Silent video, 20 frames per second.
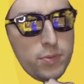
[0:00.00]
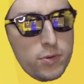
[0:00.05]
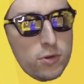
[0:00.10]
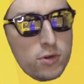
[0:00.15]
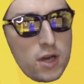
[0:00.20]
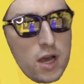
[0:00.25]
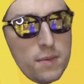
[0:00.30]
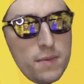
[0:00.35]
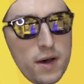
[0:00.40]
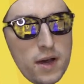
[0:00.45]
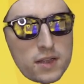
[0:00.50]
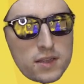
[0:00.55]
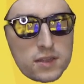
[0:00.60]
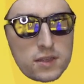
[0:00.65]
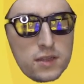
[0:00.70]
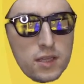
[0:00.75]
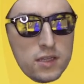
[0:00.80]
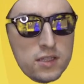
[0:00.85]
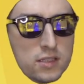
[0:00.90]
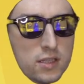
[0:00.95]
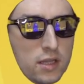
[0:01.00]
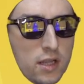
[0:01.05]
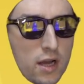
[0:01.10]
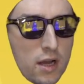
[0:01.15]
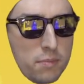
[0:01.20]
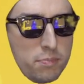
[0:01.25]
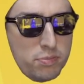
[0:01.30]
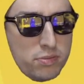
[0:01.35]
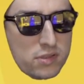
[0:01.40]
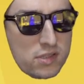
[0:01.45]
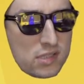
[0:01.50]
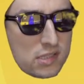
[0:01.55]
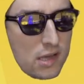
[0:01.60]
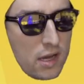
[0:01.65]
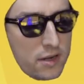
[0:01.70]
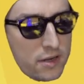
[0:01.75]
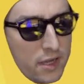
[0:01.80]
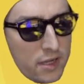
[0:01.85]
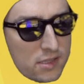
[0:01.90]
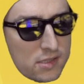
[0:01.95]
棒が回ってきてなんかぶつ
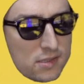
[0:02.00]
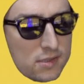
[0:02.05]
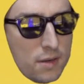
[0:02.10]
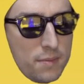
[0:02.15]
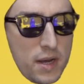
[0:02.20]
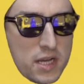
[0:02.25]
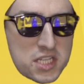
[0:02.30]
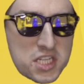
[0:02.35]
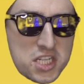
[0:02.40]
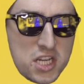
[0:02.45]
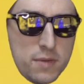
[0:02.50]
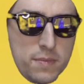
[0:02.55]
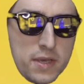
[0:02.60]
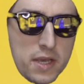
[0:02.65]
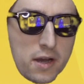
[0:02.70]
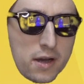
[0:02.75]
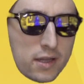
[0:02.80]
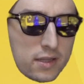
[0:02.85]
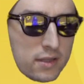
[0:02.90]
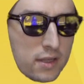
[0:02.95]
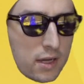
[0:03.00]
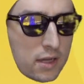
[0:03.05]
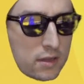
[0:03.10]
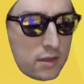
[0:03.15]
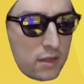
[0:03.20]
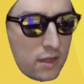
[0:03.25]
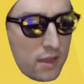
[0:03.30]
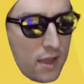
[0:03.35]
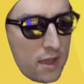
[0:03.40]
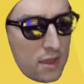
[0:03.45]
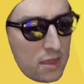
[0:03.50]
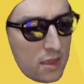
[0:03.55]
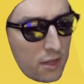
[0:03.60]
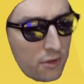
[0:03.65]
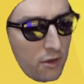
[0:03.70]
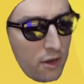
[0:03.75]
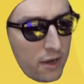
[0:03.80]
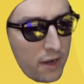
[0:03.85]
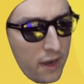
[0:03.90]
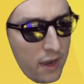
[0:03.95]
かるやつはマジで意味わかんなかった何な
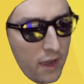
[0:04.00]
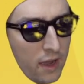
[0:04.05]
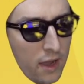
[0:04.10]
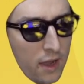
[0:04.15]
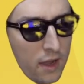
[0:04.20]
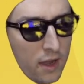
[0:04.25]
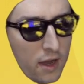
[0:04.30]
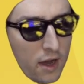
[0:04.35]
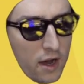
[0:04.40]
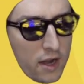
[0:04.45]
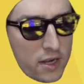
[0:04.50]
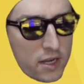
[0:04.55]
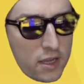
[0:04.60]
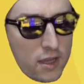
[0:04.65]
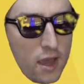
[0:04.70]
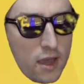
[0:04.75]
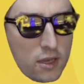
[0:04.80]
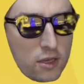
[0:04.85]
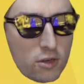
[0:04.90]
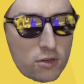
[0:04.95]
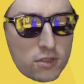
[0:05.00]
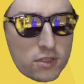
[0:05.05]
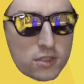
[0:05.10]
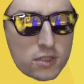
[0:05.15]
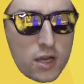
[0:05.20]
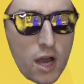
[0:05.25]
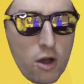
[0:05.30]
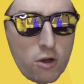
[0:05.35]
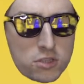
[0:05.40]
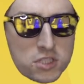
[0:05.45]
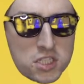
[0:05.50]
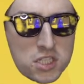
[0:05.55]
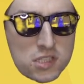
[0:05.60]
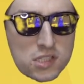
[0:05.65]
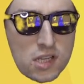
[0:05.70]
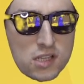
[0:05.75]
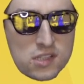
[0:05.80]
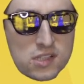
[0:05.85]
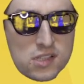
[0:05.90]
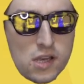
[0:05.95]
のあれあれ結局床落ちて
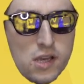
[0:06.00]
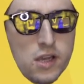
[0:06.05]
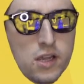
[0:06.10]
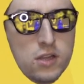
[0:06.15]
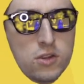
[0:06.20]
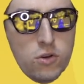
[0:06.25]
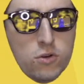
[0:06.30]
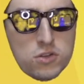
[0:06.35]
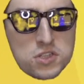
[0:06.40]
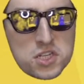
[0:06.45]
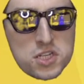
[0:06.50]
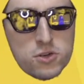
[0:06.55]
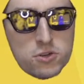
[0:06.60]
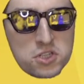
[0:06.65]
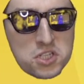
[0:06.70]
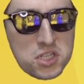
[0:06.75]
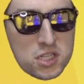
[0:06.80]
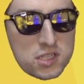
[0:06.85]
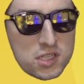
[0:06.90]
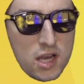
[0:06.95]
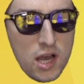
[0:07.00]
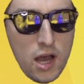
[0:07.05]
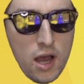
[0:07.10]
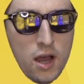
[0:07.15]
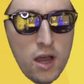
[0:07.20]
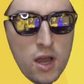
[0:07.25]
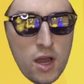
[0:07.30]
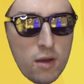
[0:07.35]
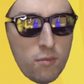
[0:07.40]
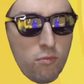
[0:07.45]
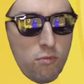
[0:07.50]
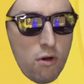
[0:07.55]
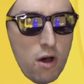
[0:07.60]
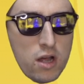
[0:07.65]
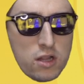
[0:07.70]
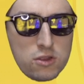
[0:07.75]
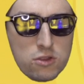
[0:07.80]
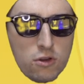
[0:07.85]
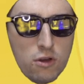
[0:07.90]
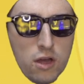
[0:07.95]
さ全員同時に落ちてさもう
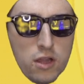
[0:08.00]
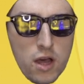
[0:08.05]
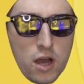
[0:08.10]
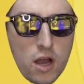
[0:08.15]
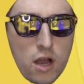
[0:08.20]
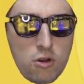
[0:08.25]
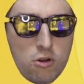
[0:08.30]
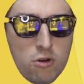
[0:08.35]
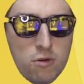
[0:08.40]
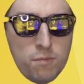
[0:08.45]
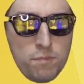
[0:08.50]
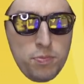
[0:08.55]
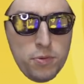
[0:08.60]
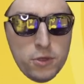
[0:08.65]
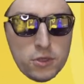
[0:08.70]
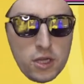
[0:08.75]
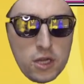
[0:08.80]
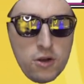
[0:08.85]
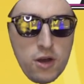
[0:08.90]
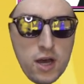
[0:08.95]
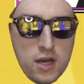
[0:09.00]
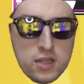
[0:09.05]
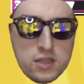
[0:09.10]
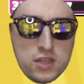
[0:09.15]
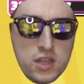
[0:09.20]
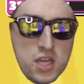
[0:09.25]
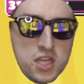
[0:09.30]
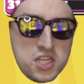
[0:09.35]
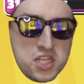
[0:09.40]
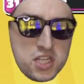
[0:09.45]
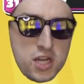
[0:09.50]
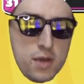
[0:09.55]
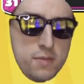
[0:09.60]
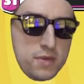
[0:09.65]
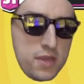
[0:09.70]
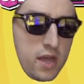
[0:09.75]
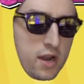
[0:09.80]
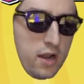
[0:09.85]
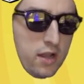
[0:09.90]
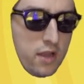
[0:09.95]
あんとはなんかコンピューターの判定次第
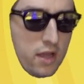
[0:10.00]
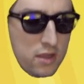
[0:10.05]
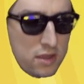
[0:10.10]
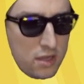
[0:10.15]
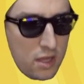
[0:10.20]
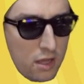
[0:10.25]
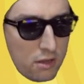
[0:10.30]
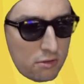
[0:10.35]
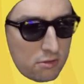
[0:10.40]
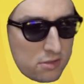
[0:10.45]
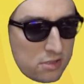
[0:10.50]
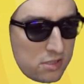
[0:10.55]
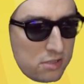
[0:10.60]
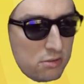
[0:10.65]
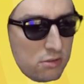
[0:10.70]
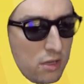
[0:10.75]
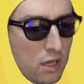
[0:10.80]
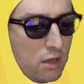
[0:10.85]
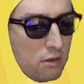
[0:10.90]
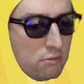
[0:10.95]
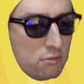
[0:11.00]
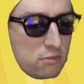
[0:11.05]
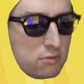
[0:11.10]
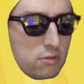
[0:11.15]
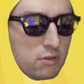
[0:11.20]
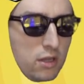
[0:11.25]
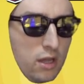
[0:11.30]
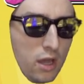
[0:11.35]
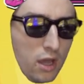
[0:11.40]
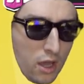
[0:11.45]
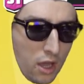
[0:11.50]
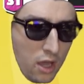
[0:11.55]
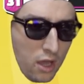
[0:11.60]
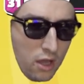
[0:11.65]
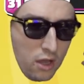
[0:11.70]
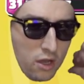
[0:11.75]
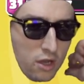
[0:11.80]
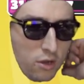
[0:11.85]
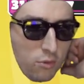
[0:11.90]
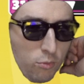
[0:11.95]
みたいななんてあのクソゲーム
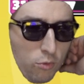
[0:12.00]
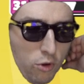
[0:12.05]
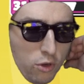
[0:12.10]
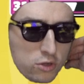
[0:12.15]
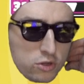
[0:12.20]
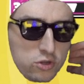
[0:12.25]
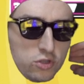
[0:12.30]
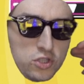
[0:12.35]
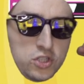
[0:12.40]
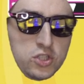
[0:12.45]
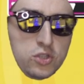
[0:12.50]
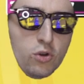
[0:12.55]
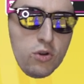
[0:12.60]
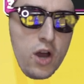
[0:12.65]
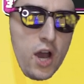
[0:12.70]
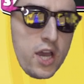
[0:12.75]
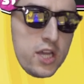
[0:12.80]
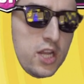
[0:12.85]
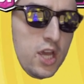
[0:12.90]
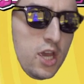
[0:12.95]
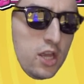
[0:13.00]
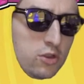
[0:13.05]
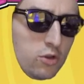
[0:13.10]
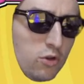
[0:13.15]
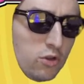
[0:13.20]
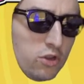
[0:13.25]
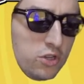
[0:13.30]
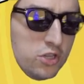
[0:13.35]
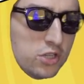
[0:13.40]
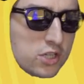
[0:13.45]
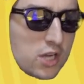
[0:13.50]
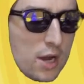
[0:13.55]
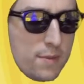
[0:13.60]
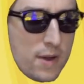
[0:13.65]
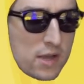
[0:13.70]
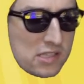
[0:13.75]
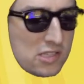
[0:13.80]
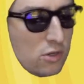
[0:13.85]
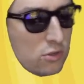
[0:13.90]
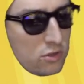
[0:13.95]
本当にもっと人がいねえとこの床
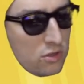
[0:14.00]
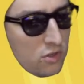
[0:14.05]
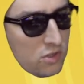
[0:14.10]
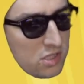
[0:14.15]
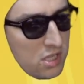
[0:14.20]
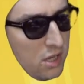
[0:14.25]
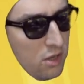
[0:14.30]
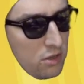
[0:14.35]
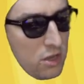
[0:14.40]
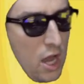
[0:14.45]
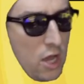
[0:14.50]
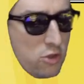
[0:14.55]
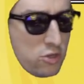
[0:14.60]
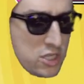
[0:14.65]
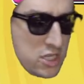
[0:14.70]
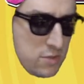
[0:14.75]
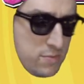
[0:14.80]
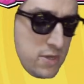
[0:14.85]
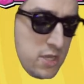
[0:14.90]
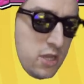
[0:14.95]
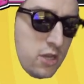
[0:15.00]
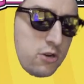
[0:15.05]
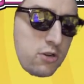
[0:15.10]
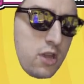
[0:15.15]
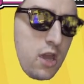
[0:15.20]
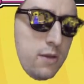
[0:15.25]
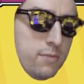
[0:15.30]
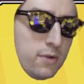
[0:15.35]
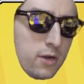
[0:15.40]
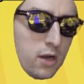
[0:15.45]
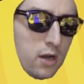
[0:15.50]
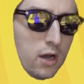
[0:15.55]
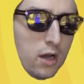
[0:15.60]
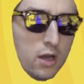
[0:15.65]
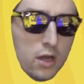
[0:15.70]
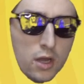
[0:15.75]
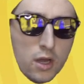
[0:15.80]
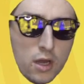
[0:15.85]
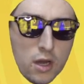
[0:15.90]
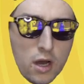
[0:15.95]
まず落とせよ楽しんでたろ
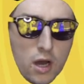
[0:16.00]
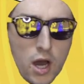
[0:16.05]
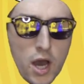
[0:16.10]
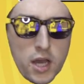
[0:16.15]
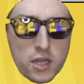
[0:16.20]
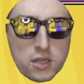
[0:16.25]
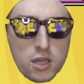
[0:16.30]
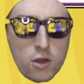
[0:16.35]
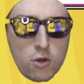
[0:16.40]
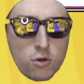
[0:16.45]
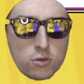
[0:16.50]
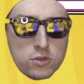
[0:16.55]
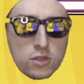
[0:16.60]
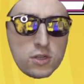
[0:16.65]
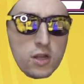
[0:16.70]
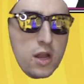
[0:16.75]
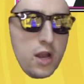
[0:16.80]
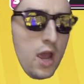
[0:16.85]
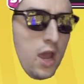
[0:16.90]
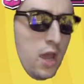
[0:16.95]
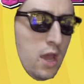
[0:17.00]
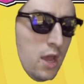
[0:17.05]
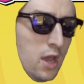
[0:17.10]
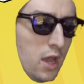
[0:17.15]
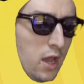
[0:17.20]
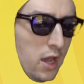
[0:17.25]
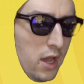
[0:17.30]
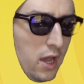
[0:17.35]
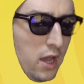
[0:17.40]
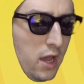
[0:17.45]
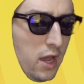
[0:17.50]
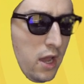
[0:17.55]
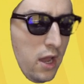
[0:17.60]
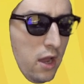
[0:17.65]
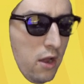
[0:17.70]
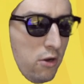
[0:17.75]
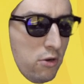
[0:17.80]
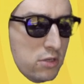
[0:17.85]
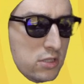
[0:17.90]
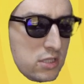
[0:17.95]
ゲームがはいてことでね
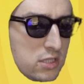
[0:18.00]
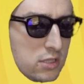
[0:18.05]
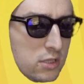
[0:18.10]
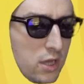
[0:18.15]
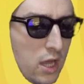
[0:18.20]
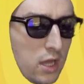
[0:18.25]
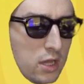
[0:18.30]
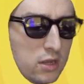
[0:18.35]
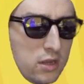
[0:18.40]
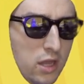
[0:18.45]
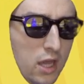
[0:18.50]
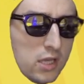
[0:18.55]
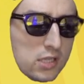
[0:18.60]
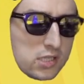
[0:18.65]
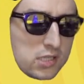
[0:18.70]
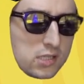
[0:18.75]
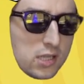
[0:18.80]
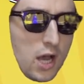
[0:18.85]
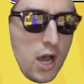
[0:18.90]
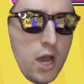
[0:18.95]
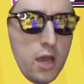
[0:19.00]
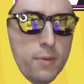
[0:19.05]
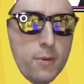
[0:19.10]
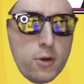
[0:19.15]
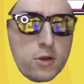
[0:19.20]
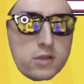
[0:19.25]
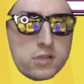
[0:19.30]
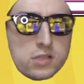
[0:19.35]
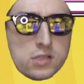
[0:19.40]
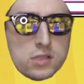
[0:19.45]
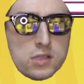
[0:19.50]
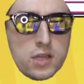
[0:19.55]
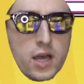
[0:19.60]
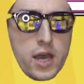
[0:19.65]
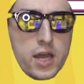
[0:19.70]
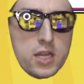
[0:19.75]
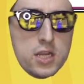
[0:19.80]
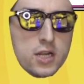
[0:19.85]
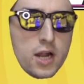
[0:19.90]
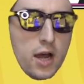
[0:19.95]
えー、本日のねデスターイボックス
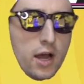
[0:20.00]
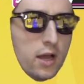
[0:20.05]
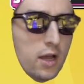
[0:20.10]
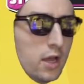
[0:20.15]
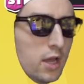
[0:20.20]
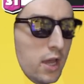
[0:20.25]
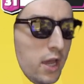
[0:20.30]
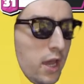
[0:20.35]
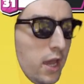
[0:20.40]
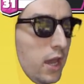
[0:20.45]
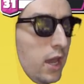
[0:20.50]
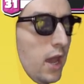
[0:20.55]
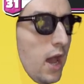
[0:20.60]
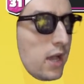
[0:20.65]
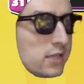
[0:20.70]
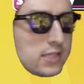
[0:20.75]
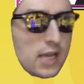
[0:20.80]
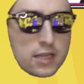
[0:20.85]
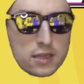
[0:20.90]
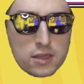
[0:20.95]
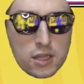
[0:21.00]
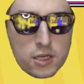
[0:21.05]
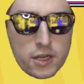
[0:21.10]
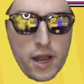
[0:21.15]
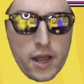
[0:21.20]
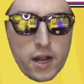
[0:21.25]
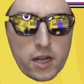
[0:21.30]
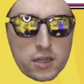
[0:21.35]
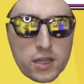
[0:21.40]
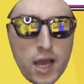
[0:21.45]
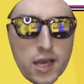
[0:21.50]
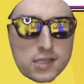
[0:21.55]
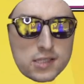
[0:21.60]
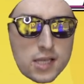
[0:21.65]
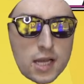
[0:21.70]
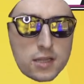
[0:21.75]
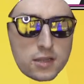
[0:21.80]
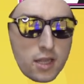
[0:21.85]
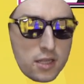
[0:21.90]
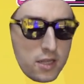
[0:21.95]
第2弾えー、あさってぐらいから第
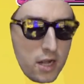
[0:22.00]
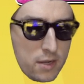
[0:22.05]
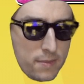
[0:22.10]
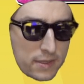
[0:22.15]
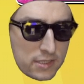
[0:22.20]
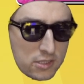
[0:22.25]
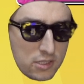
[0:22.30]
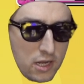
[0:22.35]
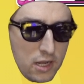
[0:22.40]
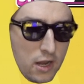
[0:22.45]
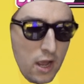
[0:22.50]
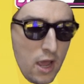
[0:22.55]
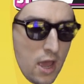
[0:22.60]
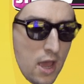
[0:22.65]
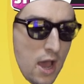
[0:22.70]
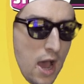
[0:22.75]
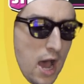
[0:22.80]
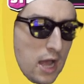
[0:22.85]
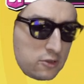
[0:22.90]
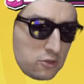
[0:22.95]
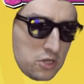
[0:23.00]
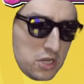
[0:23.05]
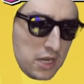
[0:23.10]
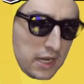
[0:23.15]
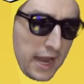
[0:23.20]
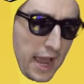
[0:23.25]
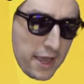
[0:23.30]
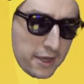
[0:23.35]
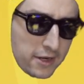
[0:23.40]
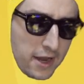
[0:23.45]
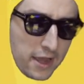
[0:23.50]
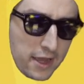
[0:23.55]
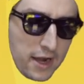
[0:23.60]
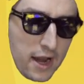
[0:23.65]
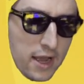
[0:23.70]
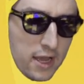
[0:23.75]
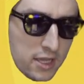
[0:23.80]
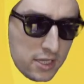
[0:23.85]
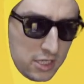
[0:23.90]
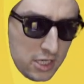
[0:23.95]
3弾になりますのでねあと2回ぐらいか
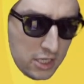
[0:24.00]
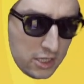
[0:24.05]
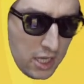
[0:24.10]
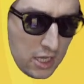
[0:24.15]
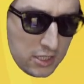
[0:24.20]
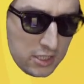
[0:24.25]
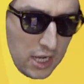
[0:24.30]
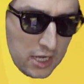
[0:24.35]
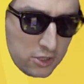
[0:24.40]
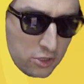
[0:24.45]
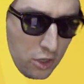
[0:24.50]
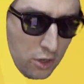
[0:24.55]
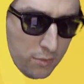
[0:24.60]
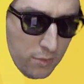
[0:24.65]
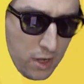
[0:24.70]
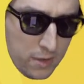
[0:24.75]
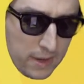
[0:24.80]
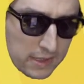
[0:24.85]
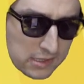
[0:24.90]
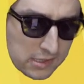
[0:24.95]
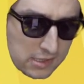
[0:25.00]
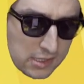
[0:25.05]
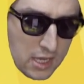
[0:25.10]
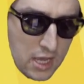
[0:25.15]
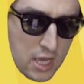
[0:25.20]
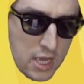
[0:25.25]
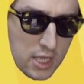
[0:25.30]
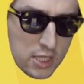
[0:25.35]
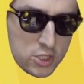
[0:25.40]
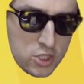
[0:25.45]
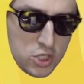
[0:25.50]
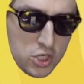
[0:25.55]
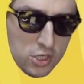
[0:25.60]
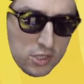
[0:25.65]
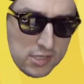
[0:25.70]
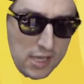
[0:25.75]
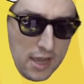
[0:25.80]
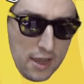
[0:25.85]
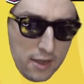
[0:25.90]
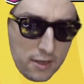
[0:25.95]
な引いていきたいと思います抽選